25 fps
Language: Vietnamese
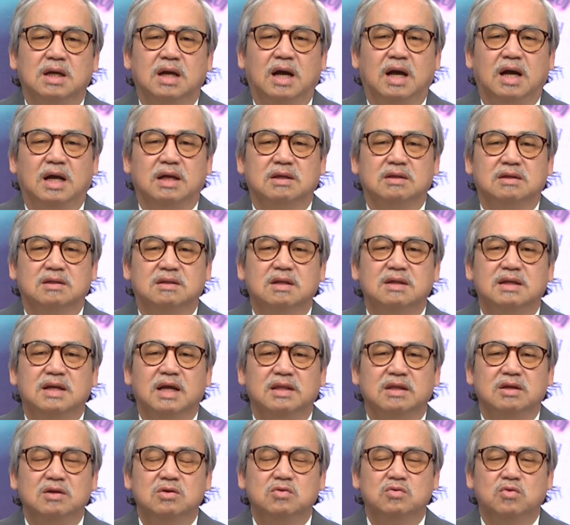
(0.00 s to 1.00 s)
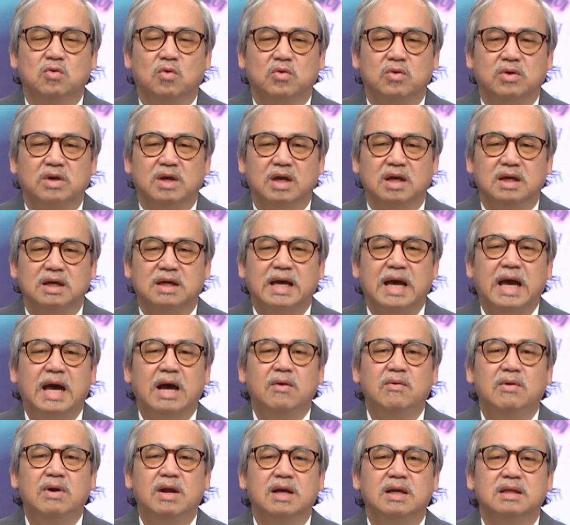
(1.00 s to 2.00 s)
à, tức là những cuộc kiện
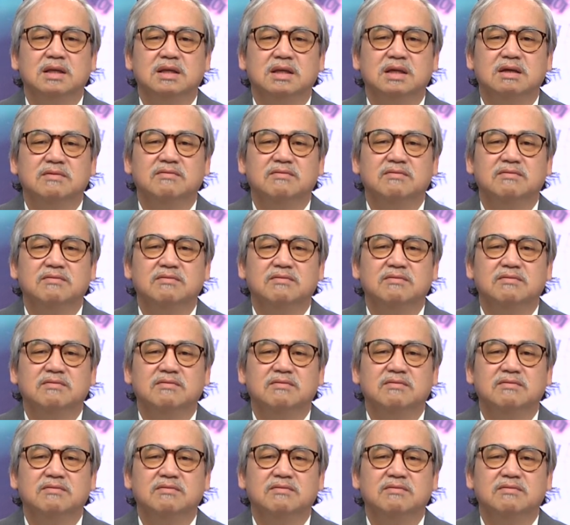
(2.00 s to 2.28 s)
cáo hay là những